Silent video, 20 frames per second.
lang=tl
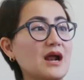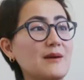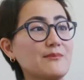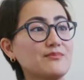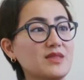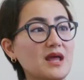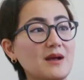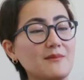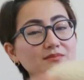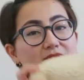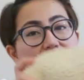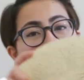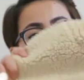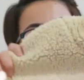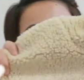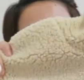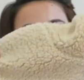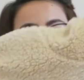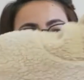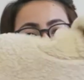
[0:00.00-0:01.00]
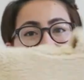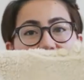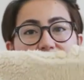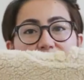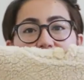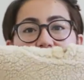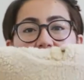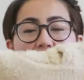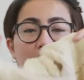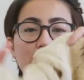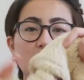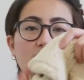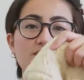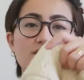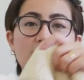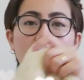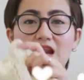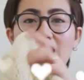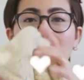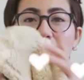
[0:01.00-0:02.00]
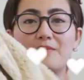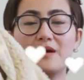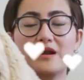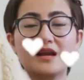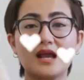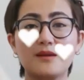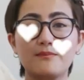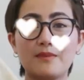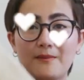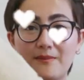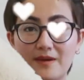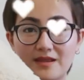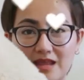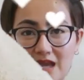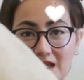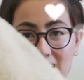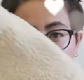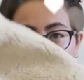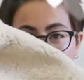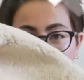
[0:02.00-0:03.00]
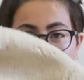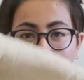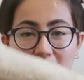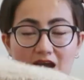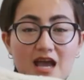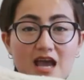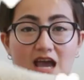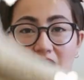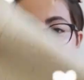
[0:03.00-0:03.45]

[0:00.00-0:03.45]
cropped up din siya. So, yan. Perfect lang pag nagpapadede, di ba?